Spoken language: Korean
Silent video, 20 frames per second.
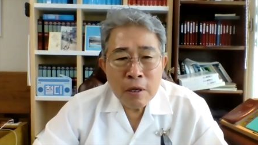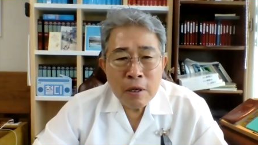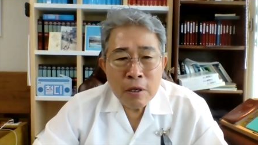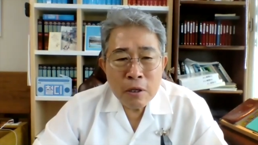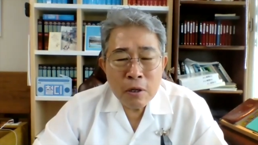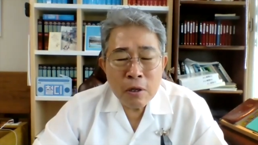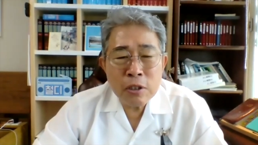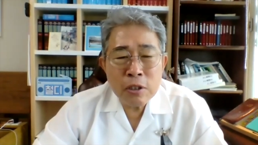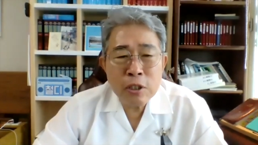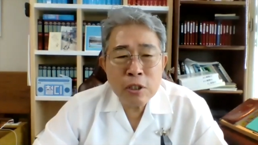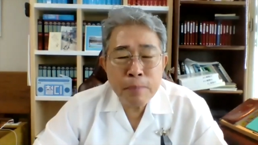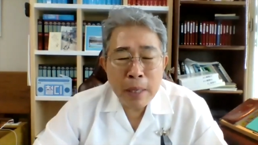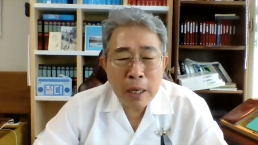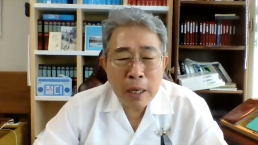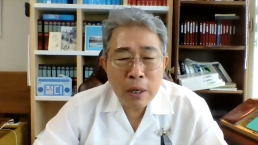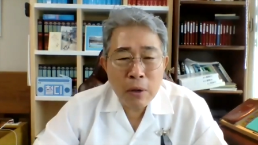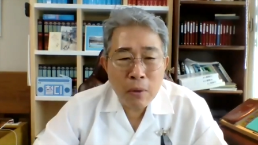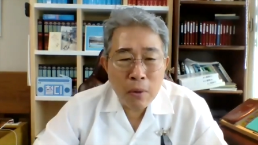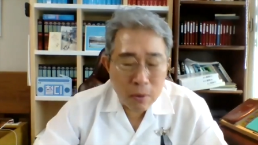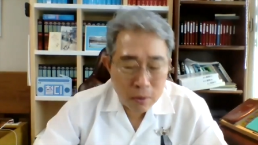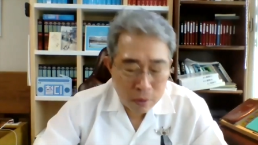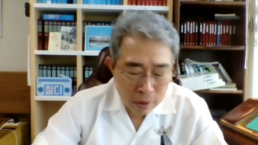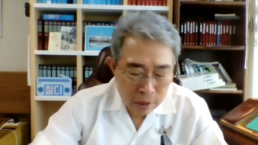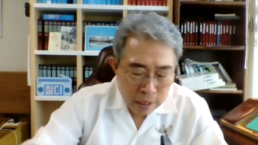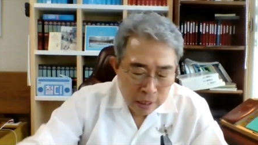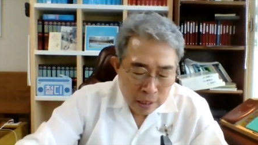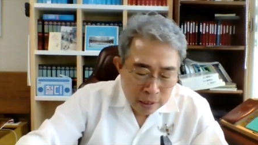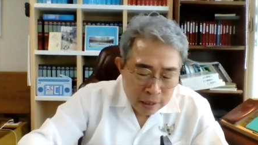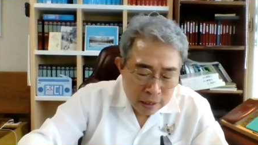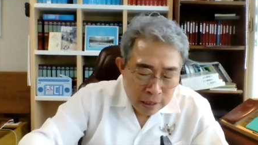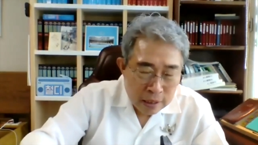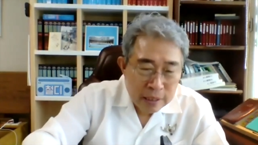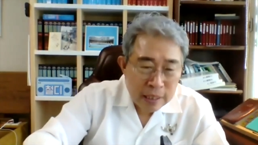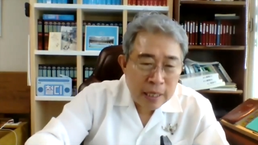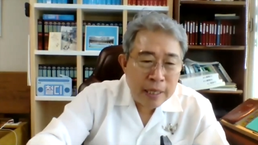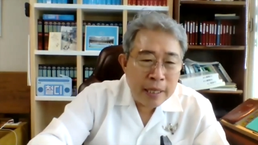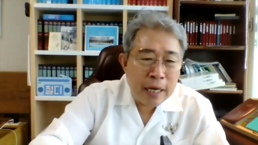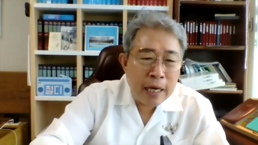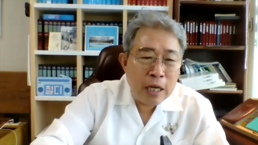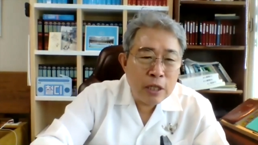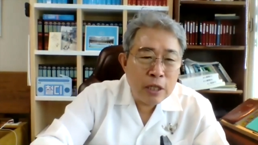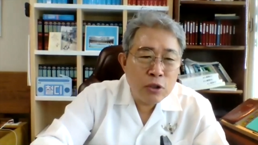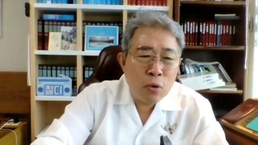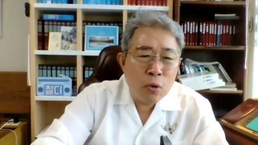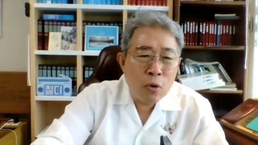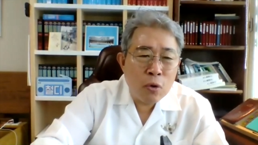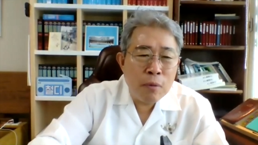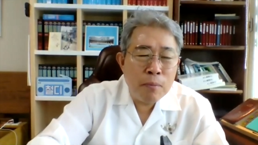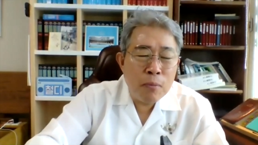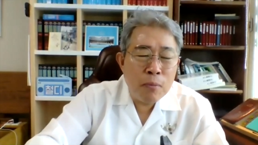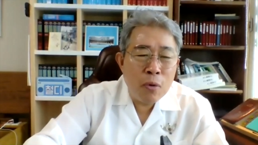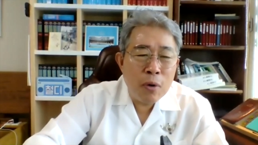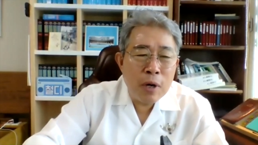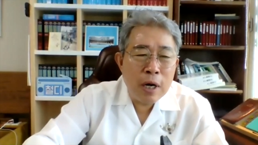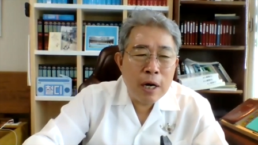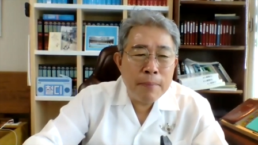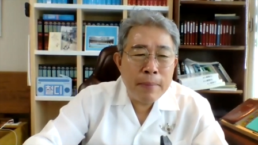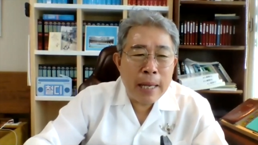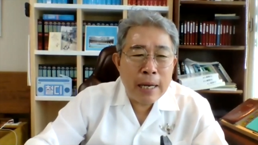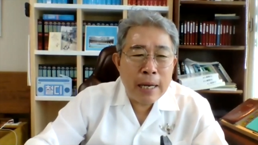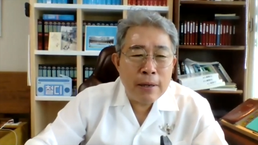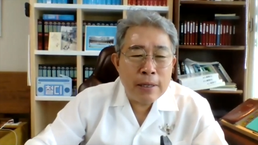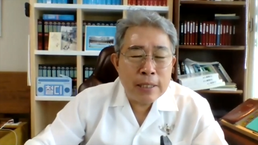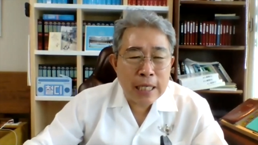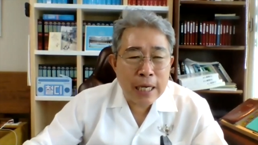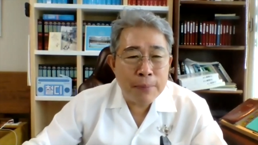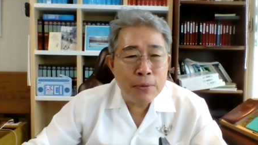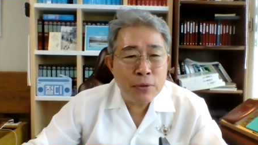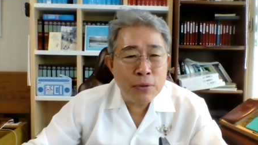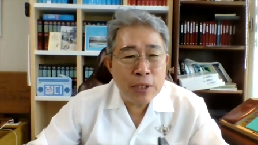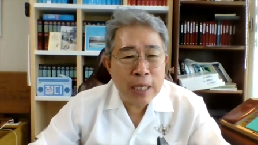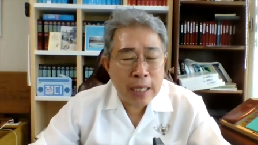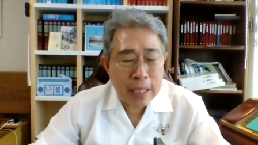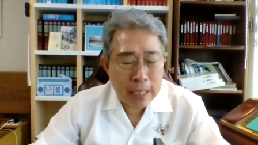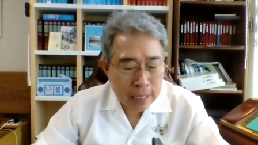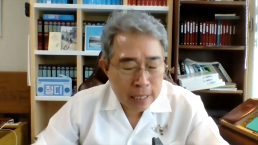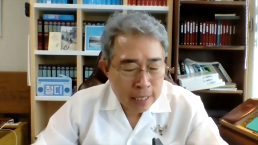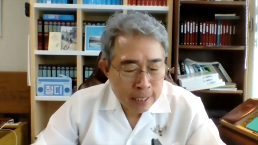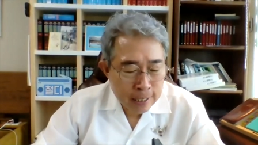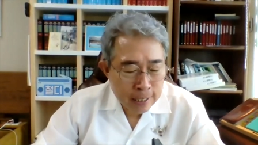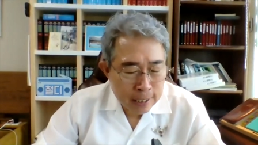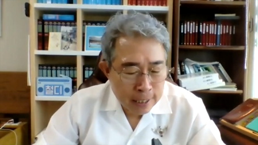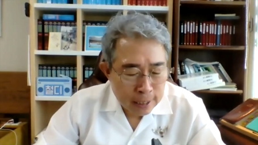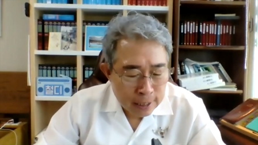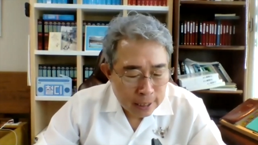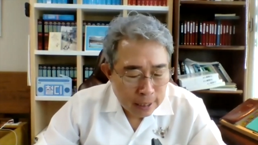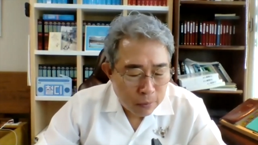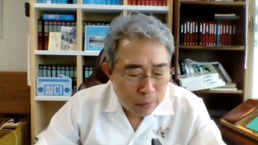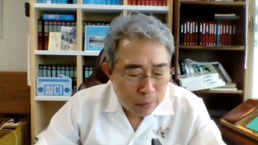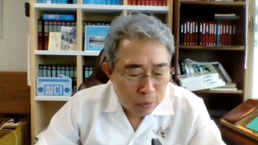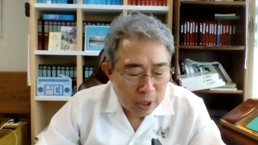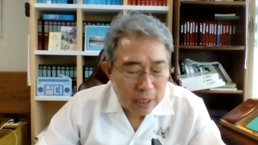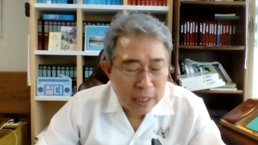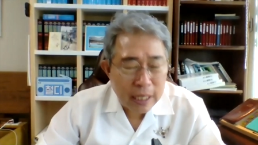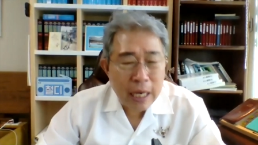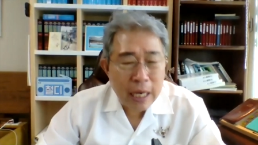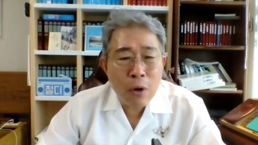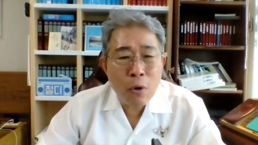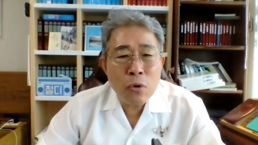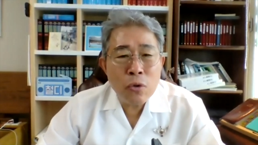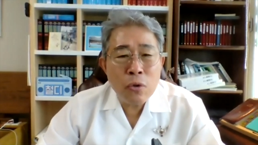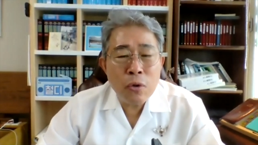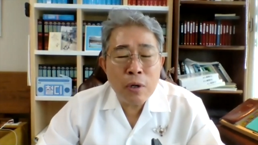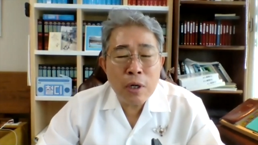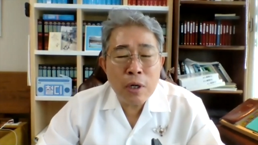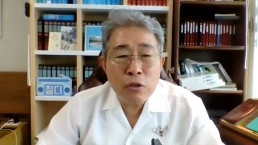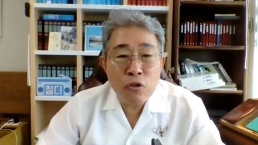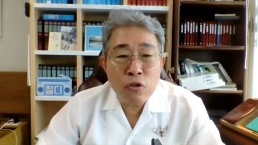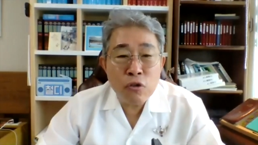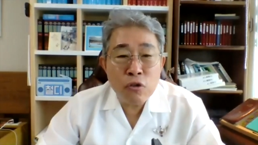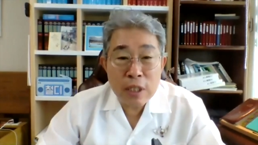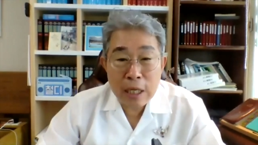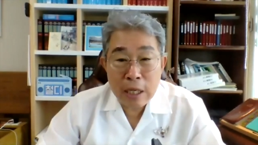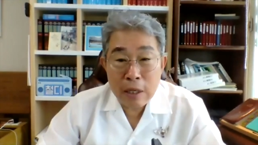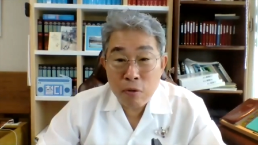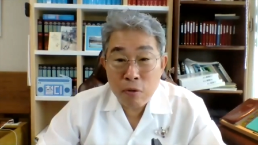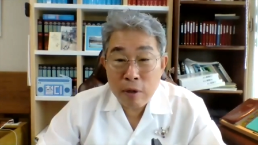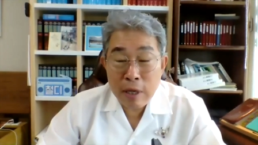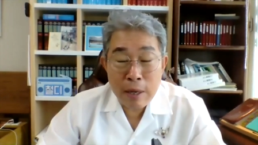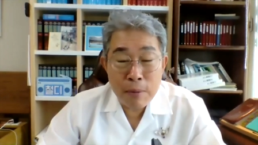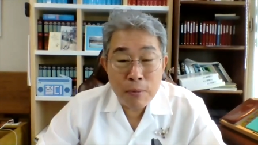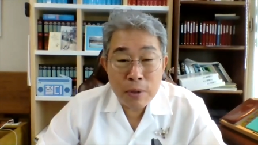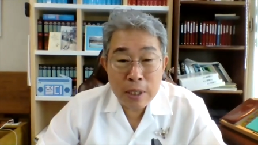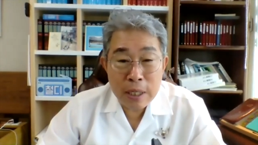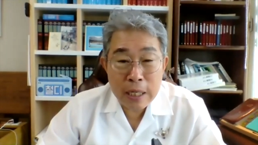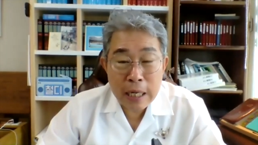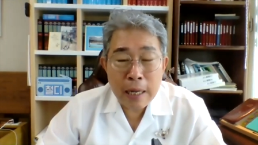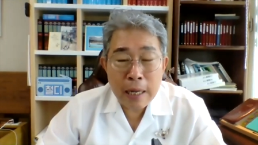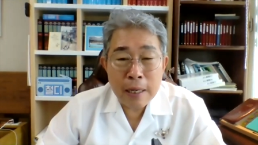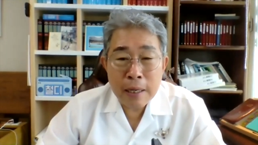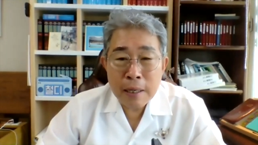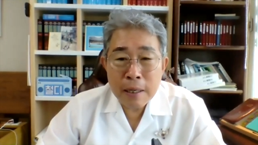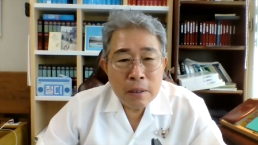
연습했고 이제 내가 조금 뭔가 맥을 잡으니 이제부터 내가 5년간 죽기 살기로 해버리라.